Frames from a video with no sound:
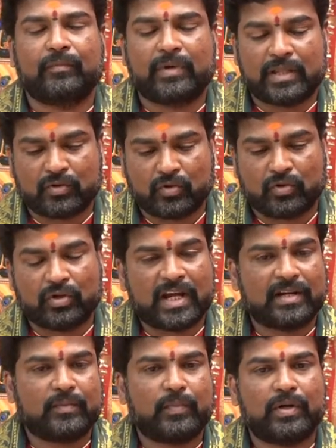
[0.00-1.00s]
పదకొండు
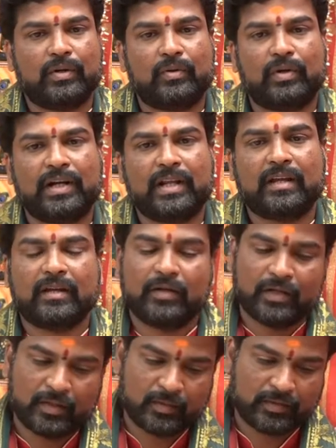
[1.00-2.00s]
అరటి పనులు అంటే
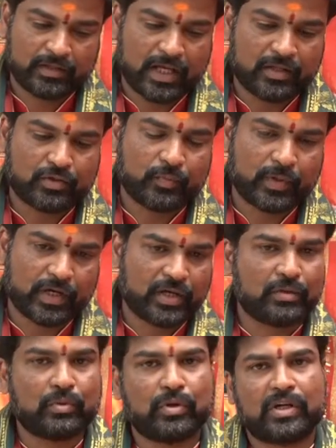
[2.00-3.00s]
దాంతోపాటు
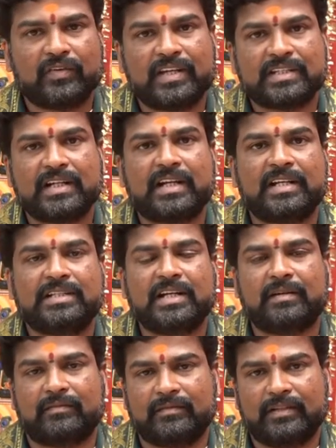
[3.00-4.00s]
ఇంకొకటి వేసిన
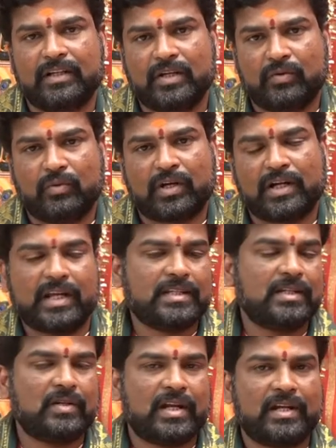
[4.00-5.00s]
డజన్ ఒక
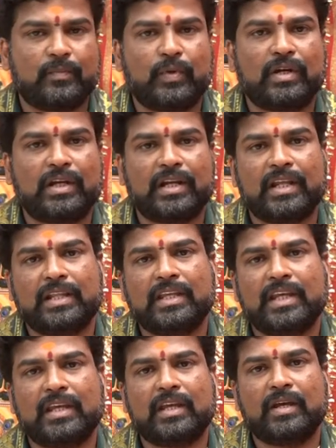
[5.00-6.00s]
డజన్ అరటి పనులు
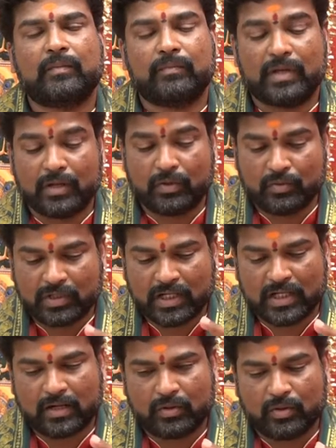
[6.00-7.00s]
అనేది మెరూన్
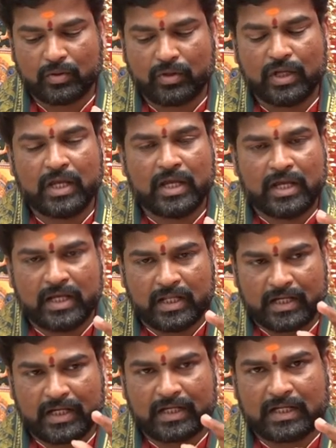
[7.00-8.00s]
కలర్లో
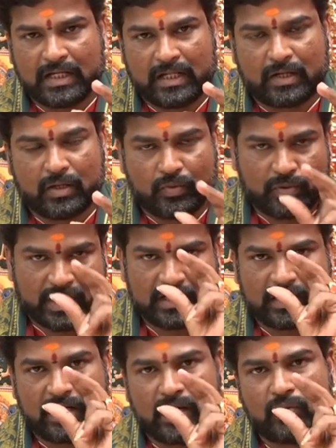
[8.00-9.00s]
రెడ్ కలర్లో ఉంటాయి
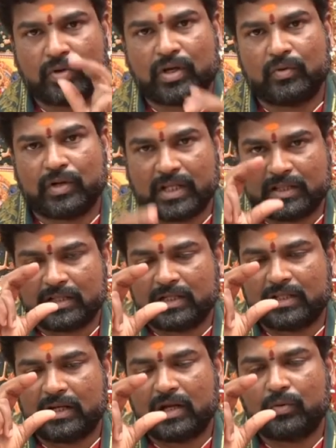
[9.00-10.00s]
ఇంత లావుగా ఉంటాయి
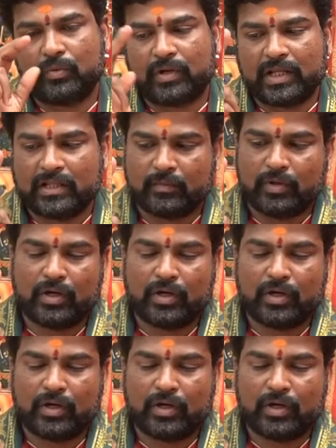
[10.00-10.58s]
ఇంతంత లావు ఉంటాయి ఇంత